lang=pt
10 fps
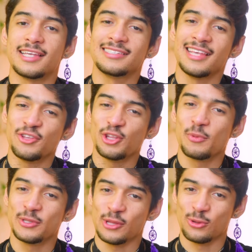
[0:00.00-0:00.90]

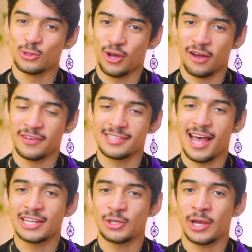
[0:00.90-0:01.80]
68% dos jovens
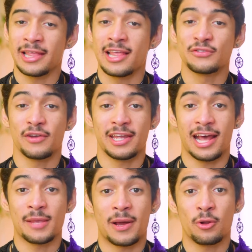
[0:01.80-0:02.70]
acham que a internet foi
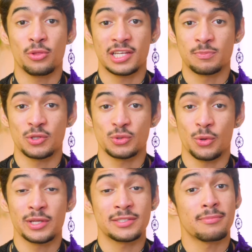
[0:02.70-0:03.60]
criada para unir as
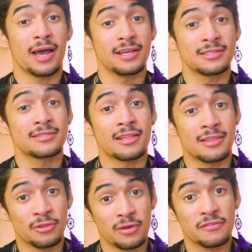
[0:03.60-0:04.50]
pessoas, mas está
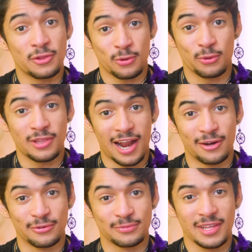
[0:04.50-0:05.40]
tendo o efeito
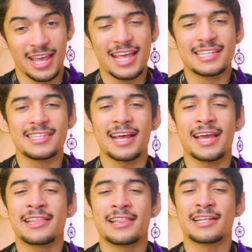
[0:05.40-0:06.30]
contrário. Será que
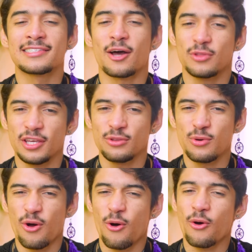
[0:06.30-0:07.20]
a internet está
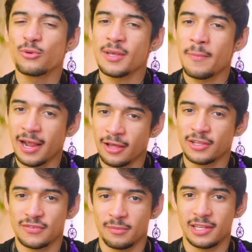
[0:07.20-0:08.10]
unindo ou separando
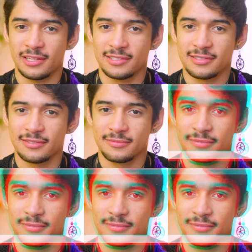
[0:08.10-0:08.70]
as famílias?